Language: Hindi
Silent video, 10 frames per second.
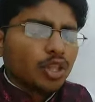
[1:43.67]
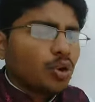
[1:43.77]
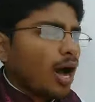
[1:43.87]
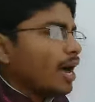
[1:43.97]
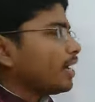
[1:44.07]

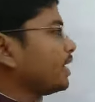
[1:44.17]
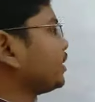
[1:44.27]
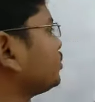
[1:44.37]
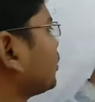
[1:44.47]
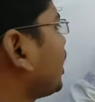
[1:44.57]
तो
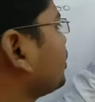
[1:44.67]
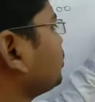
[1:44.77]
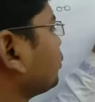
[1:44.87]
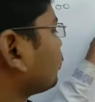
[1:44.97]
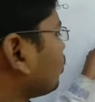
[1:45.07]
अंग्रेज जो है
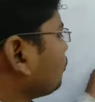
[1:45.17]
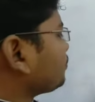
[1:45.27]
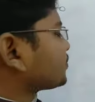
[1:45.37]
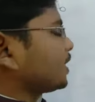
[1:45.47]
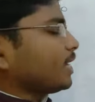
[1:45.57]

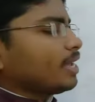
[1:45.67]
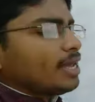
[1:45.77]
यूरोप से